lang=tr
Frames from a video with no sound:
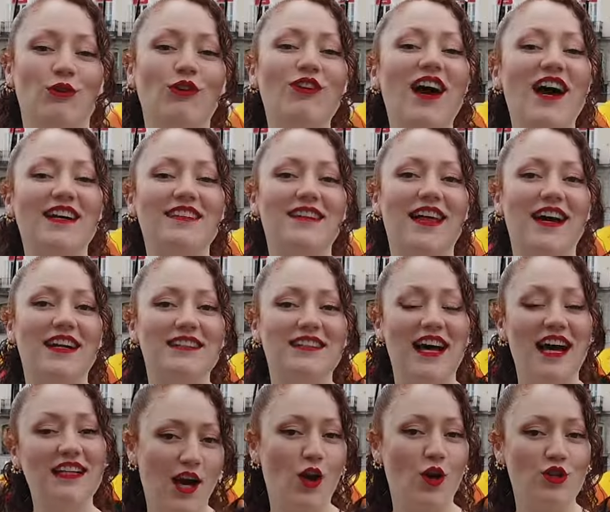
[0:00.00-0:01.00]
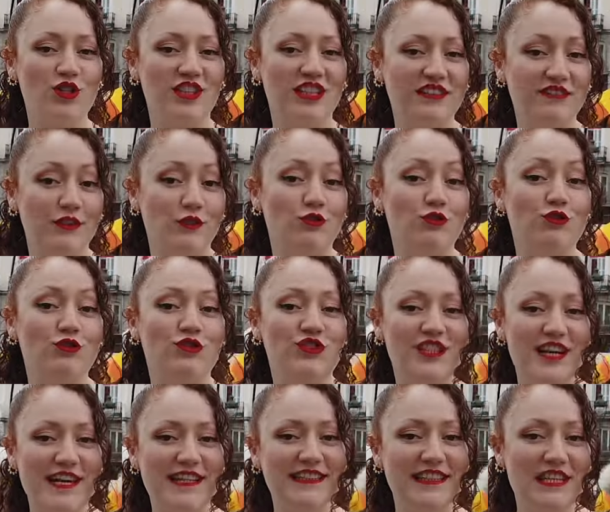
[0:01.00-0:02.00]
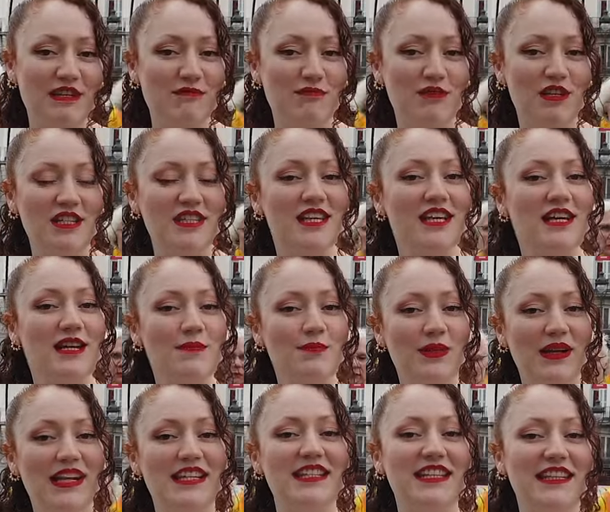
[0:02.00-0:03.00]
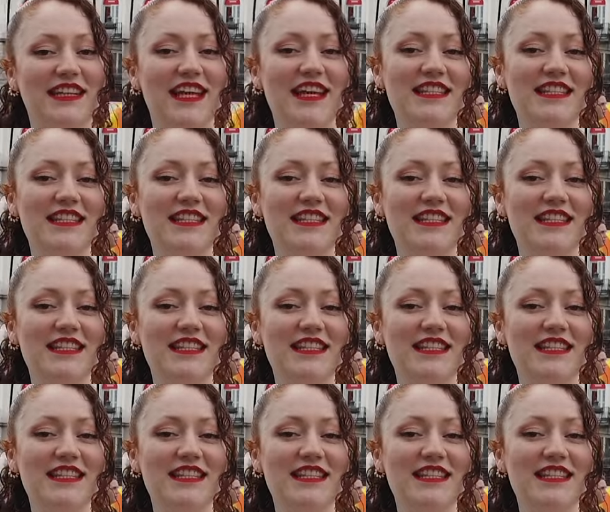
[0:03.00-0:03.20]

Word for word: sokaklarda daha önce de videosunu çektiğimiz Plaza